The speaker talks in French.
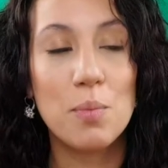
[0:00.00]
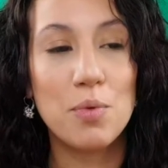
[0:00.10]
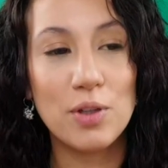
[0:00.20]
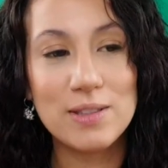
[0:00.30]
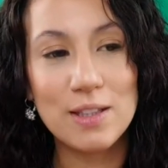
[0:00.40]

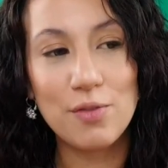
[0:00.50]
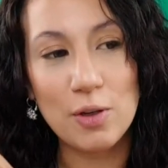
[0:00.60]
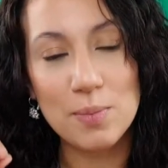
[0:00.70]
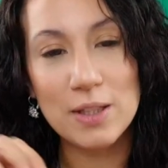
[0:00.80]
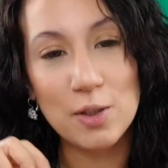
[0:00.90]
pour essayer de
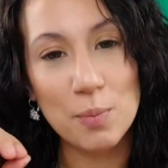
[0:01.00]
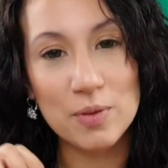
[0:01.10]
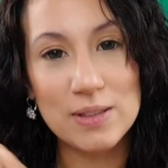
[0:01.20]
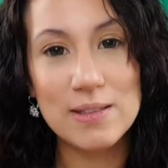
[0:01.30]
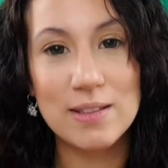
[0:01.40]
faire le make-up
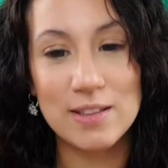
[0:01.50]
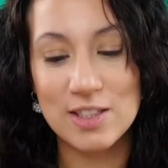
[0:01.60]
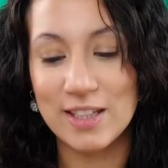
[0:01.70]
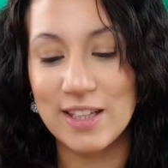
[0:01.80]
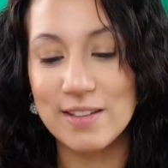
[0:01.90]
en dessin,
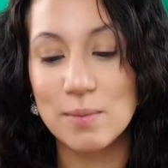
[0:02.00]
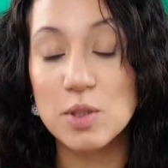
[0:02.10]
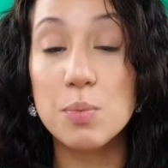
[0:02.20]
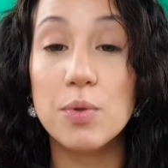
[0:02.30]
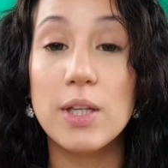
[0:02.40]
j'ai regardé un
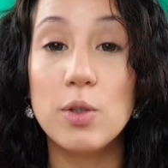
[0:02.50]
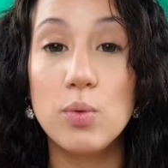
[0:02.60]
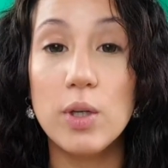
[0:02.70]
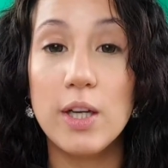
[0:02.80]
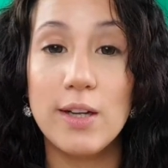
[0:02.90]
petit peu les
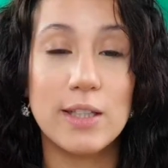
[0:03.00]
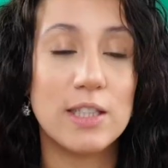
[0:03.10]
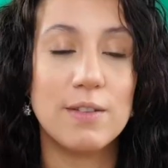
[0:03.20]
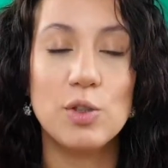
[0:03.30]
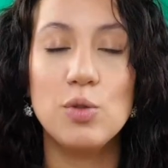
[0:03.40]
couleurs
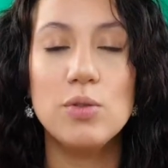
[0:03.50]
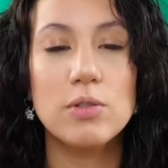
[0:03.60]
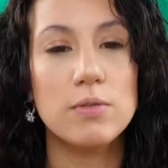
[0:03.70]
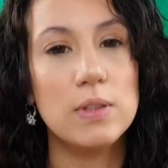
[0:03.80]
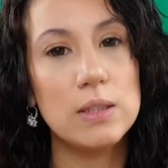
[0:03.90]
et j'avais
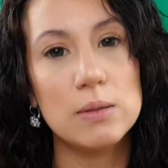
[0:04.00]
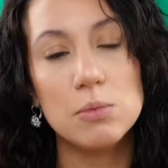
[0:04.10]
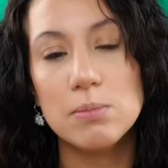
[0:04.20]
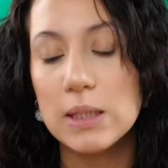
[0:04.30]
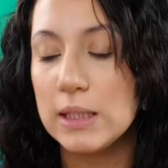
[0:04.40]
qu'une envie, c'est
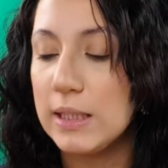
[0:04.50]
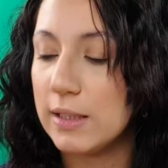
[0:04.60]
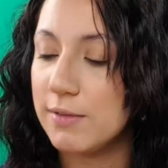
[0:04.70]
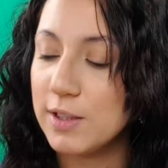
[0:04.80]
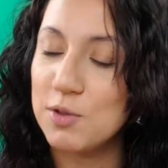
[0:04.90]
de me
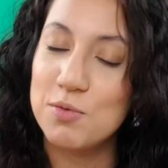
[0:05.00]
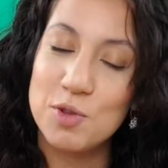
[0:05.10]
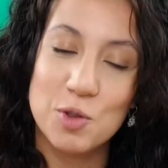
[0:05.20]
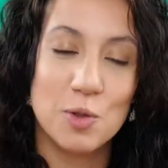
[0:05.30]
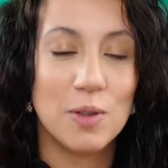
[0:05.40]
maquiller avec, je
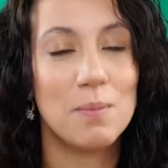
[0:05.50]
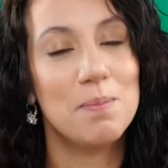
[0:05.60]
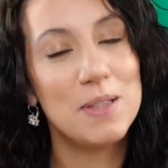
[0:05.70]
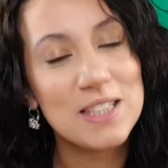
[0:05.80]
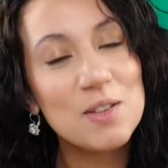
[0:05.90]
vous jure.
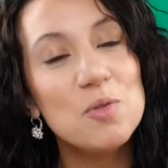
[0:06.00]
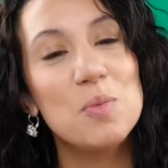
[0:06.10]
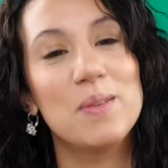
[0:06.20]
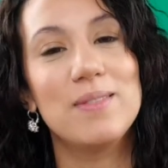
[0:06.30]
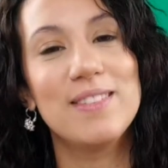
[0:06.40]
Mais j'ai tenu
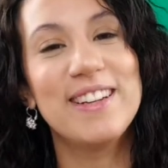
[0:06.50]
bon.